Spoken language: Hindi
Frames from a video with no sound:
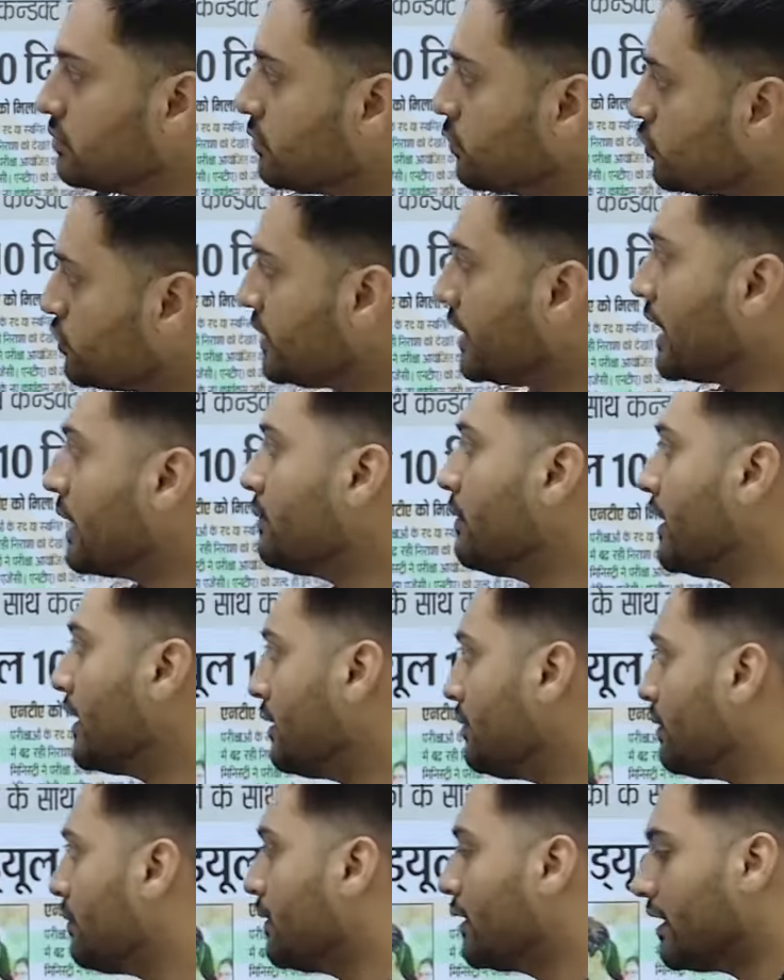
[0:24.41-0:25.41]
उसी के बारे
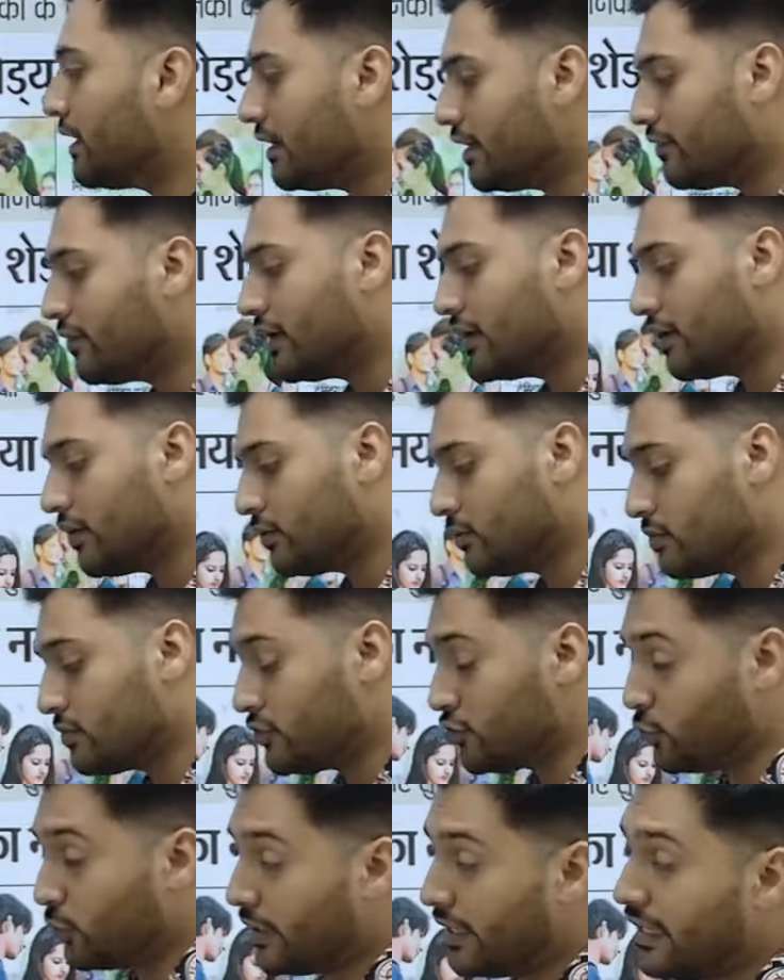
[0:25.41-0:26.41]
में बताने वाला हूँ
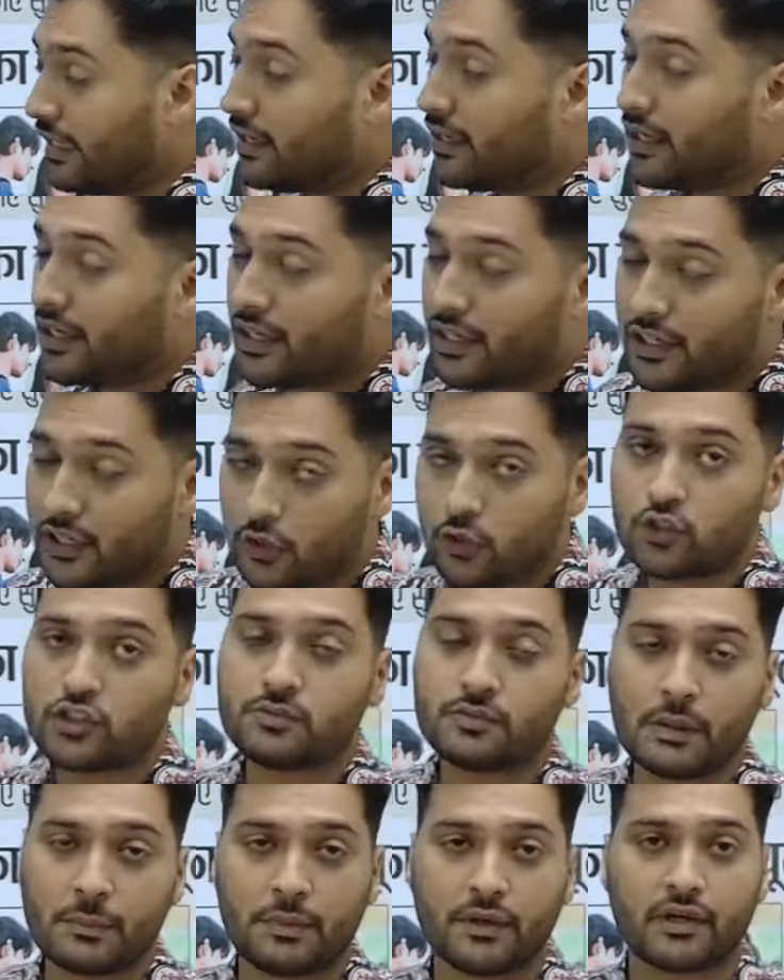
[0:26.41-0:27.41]
जो कि
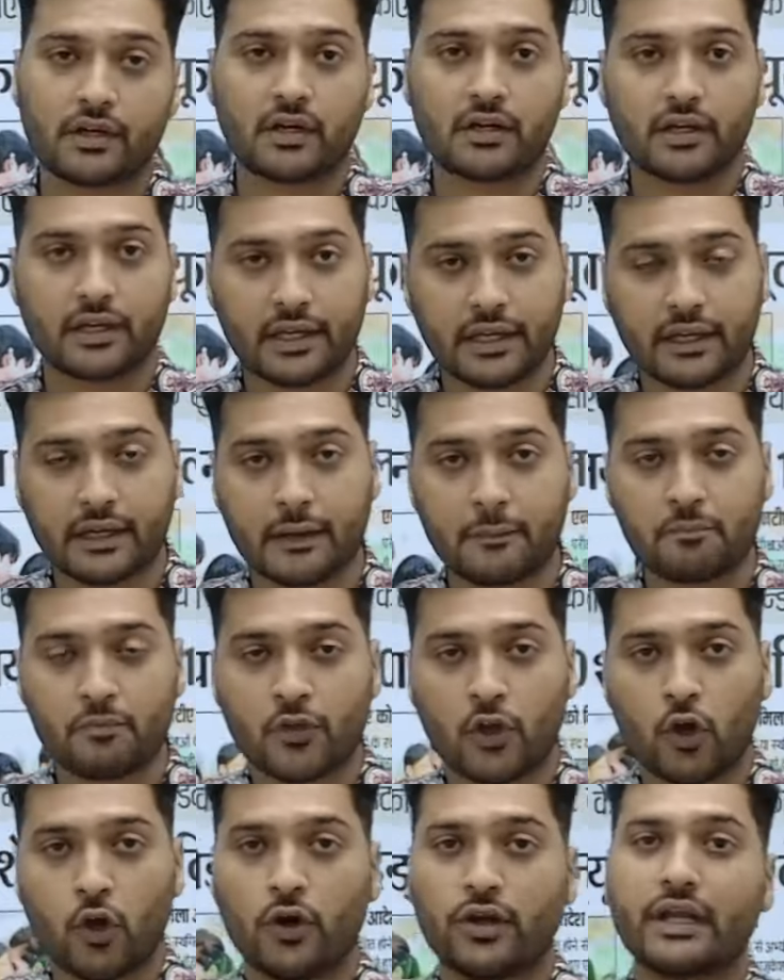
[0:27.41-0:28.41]
न्यूज़पेपर का कटिंग है
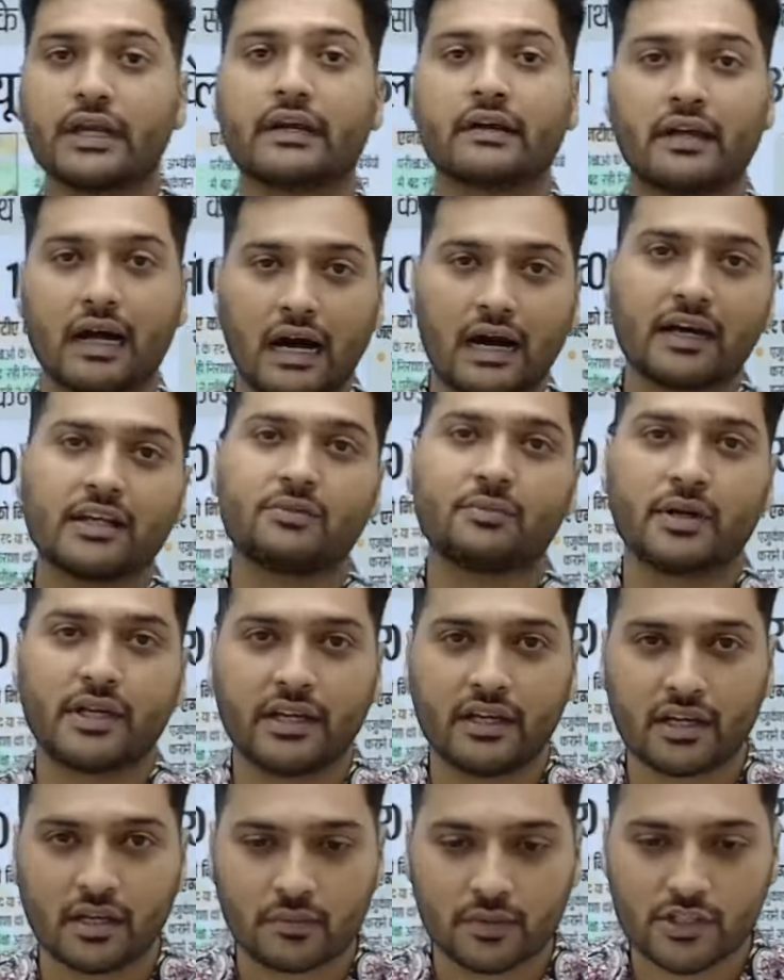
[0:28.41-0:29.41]
और एक राहत भरी
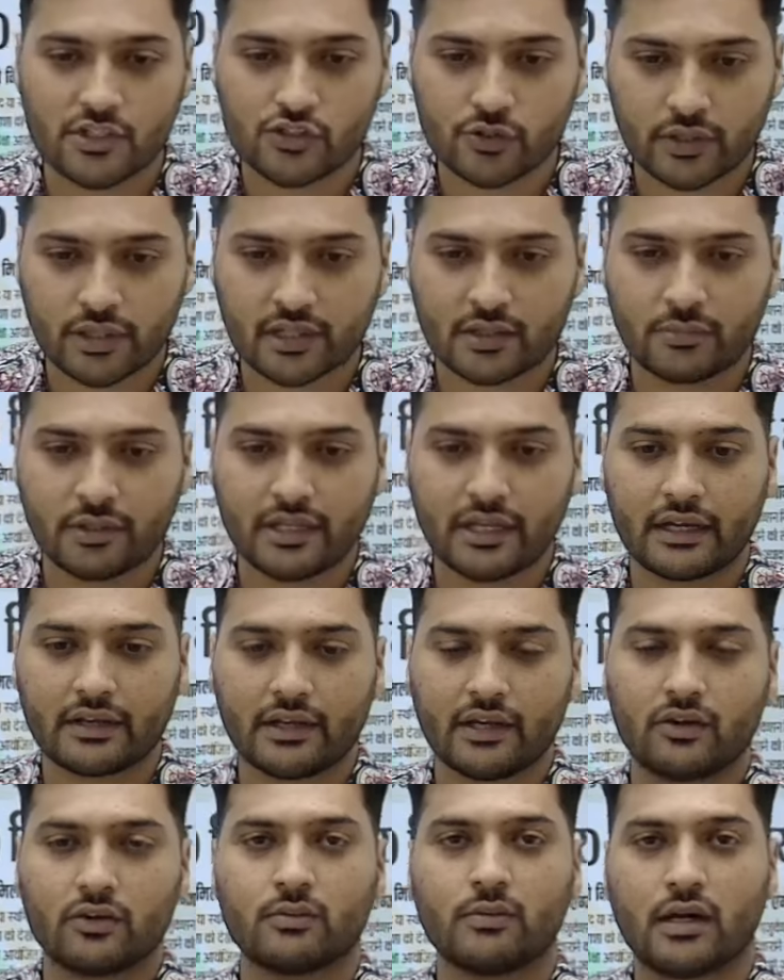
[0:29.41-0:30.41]
खबर जो है हमें देखने
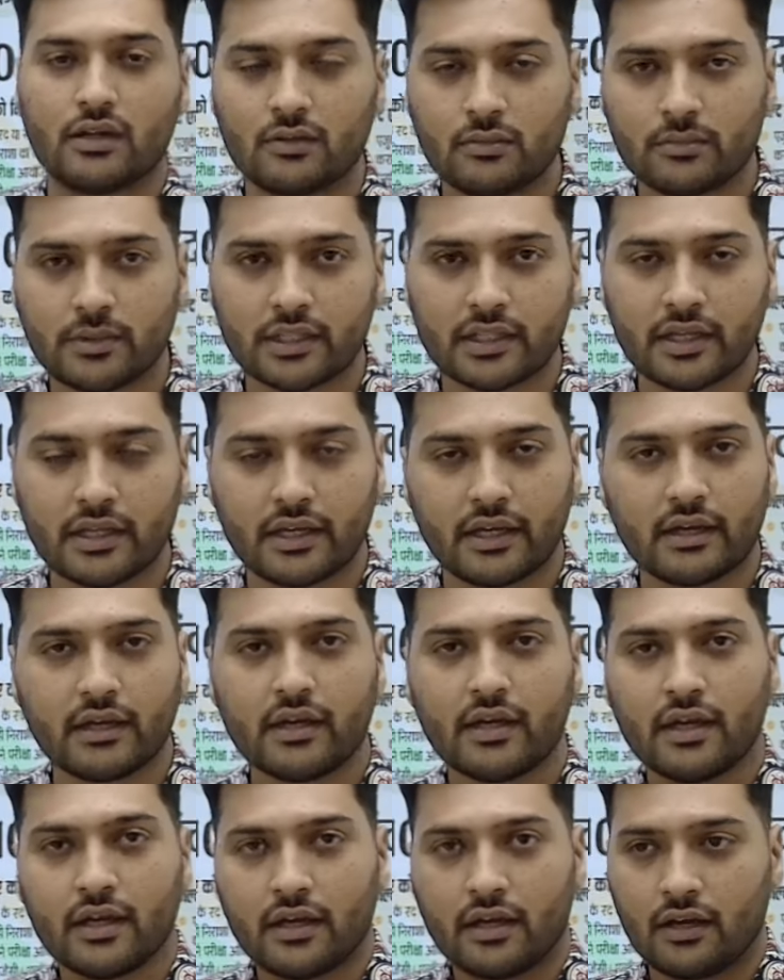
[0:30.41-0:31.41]
को मालूम पड़ती है
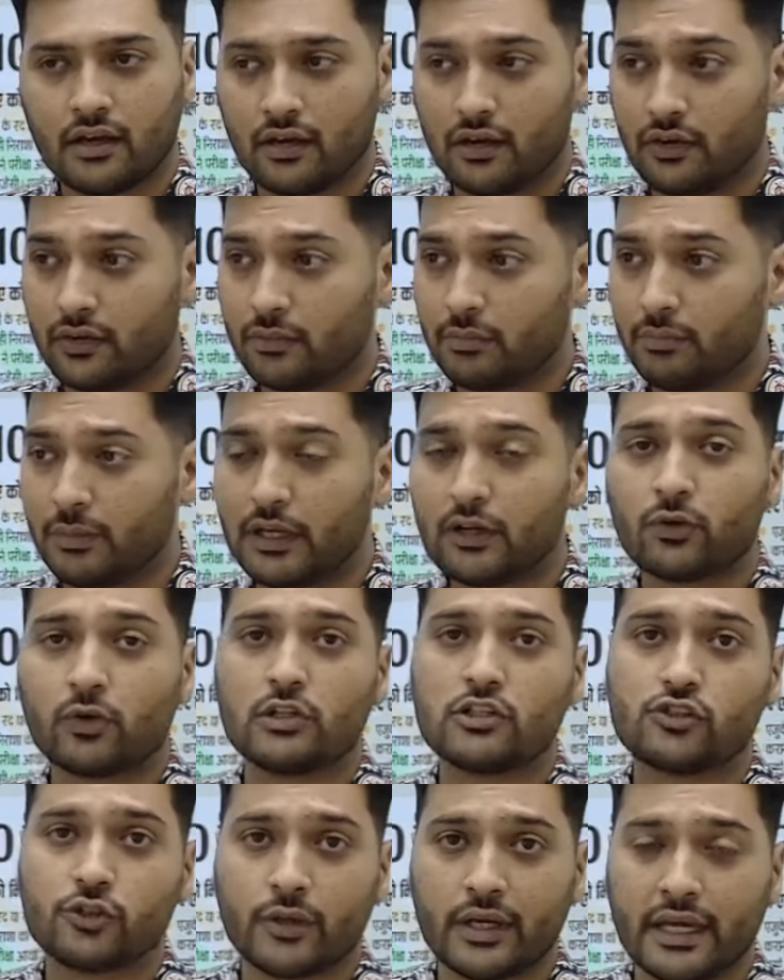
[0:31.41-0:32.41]
और बिल्कुल
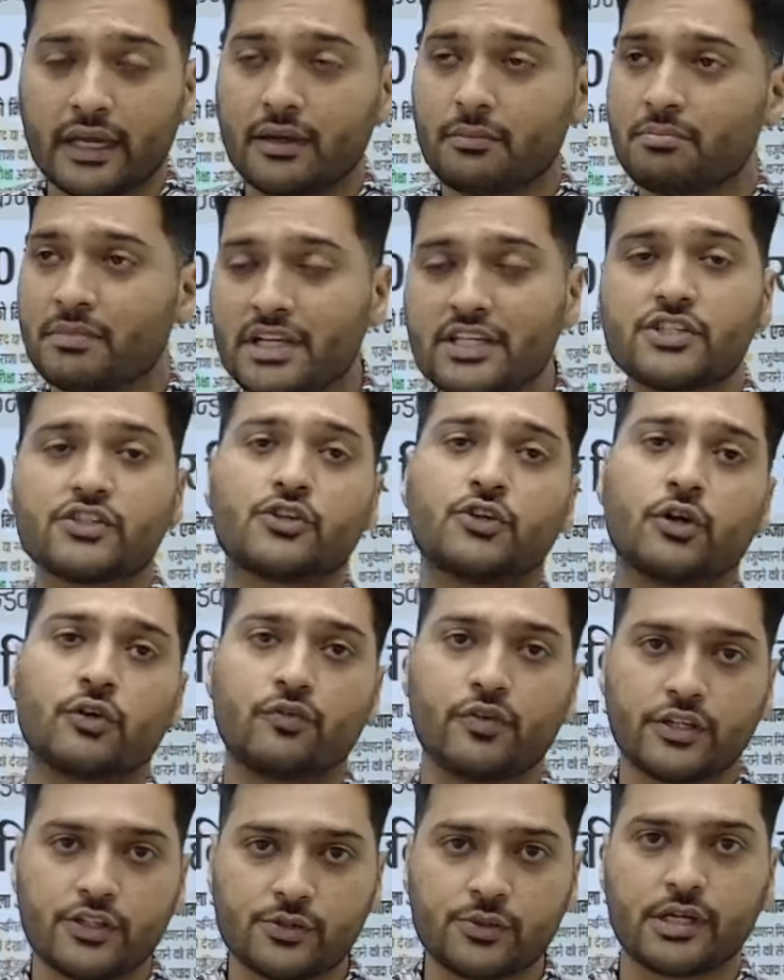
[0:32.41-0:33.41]
जो है मिनिस्ट्री ऑफ
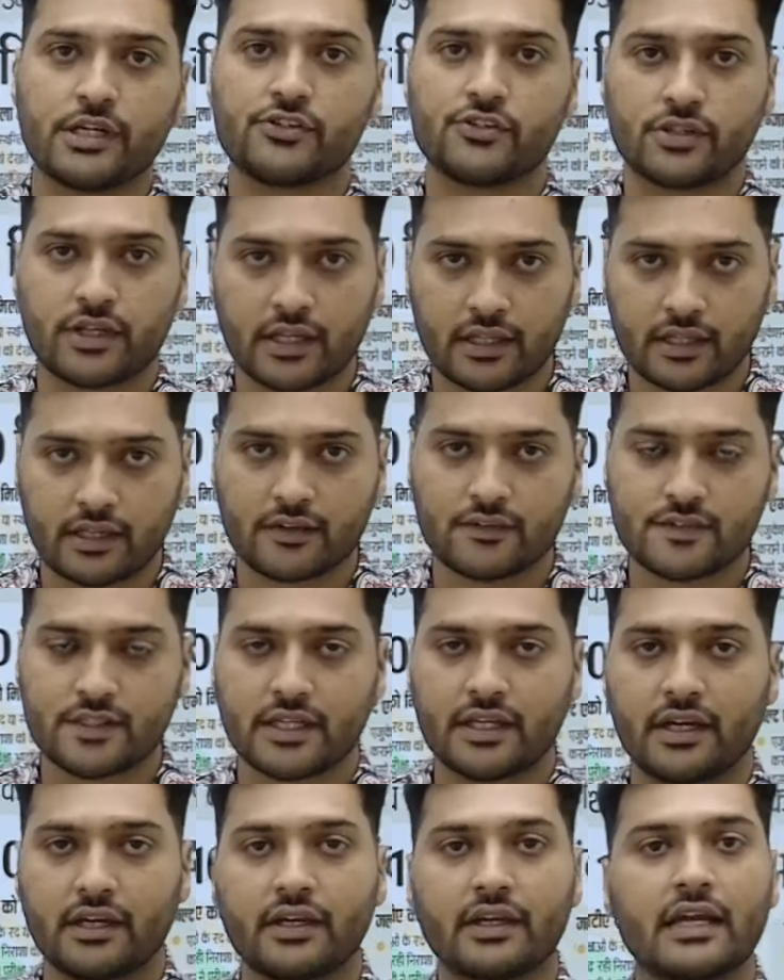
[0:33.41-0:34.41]
एजुकेशन की तरफ से
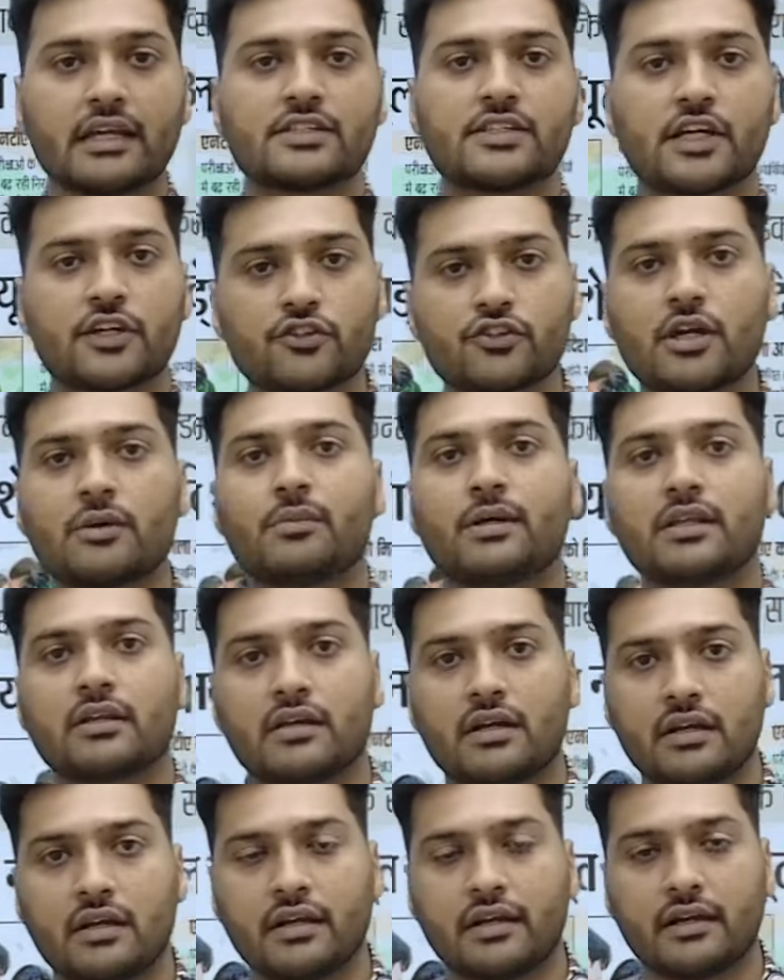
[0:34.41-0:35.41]
यानी कि शिक्षा
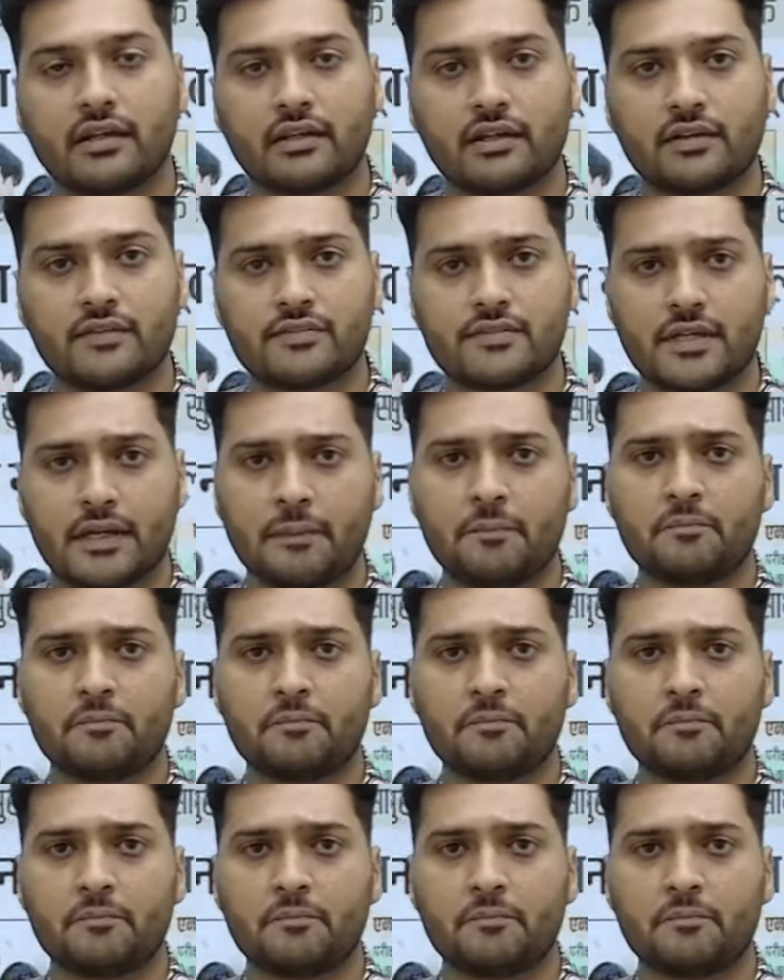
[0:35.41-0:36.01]
मंत्रालय की तरफ से